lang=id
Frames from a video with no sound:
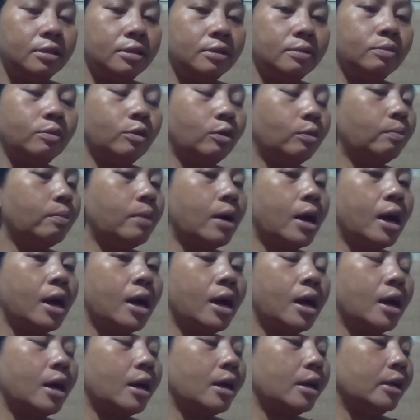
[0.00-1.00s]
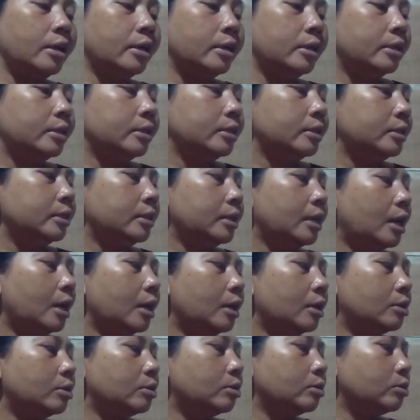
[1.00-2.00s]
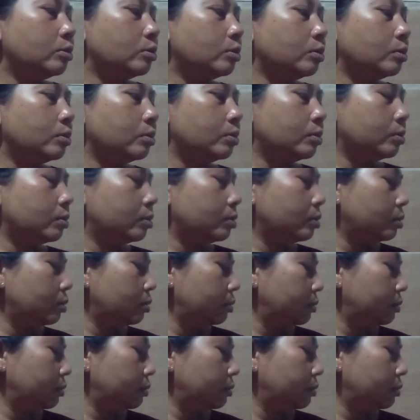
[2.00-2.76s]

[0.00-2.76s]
mompa air susu